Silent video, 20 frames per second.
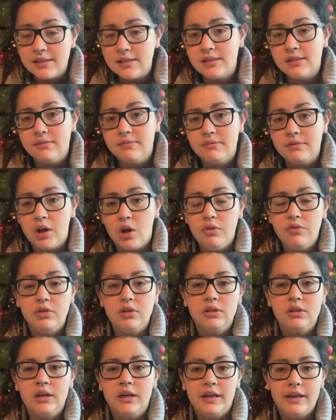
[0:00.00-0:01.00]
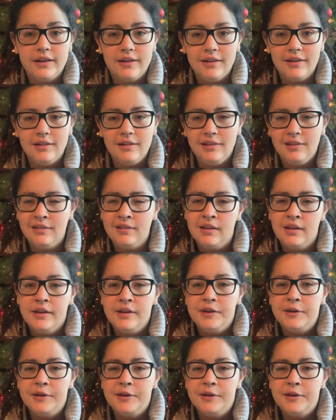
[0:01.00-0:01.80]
ist, draufgeklettert ist.